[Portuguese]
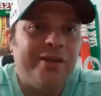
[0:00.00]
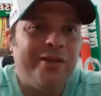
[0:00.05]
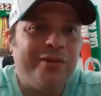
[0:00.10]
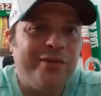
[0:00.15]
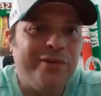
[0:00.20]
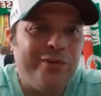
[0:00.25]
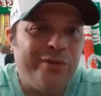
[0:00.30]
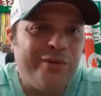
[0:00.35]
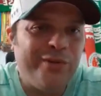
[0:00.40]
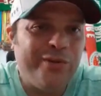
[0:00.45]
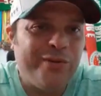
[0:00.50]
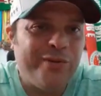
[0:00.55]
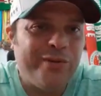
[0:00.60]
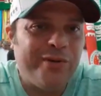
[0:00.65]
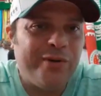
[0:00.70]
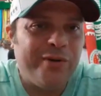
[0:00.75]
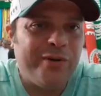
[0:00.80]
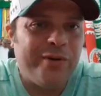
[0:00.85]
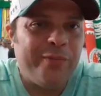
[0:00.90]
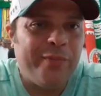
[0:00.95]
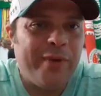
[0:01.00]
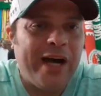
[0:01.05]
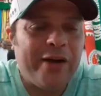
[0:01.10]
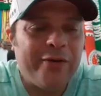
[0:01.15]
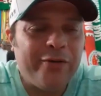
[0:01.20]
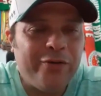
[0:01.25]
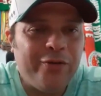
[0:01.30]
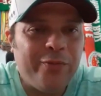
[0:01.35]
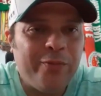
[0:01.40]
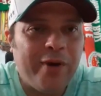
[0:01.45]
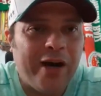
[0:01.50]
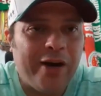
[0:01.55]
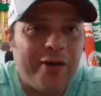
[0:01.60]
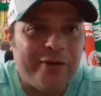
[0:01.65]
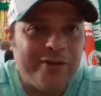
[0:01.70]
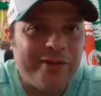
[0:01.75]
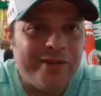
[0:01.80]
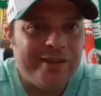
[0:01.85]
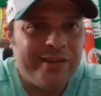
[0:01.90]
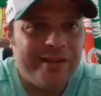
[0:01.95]
do Marcos
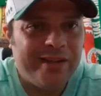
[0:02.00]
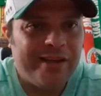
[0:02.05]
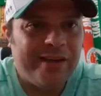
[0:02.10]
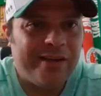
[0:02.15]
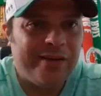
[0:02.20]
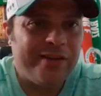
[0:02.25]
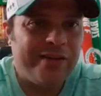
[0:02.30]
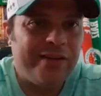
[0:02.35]
Paulo. Né?